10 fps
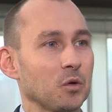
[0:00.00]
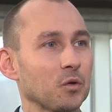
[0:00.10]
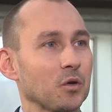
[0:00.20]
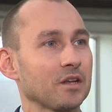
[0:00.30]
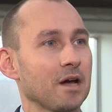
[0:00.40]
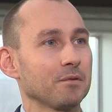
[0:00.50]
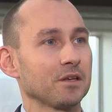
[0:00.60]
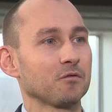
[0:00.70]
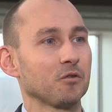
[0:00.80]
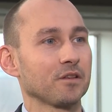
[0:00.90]
Und dort habe
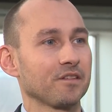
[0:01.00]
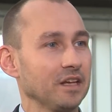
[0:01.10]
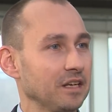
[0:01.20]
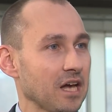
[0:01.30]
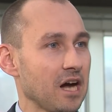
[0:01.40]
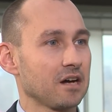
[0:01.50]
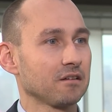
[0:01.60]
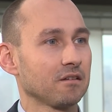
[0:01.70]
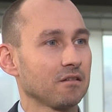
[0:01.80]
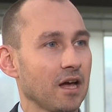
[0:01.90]
ich vor zehn
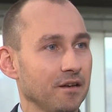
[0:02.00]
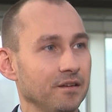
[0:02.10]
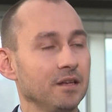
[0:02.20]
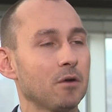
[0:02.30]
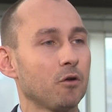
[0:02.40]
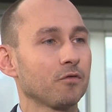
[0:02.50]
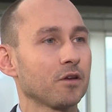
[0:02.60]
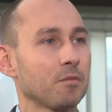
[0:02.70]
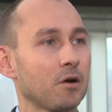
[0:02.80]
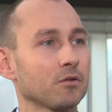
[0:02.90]
Jahren ein Team
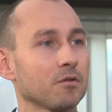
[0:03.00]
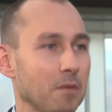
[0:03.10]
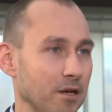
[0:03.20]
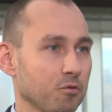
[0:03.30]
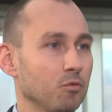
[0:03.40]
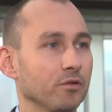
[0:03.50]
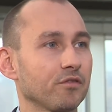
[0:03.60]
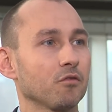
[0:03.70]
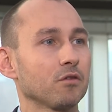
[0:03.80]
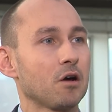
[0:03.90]
aufgebaut, meine
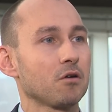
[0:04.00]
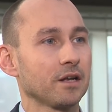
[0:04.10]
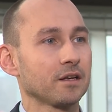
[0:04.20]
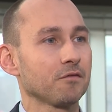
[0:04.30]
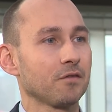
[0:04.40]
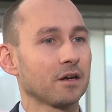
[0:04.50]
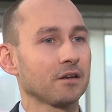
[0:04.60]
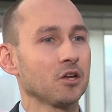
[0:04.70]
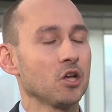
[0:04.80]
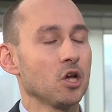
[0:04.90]
Promotion auch angefangen.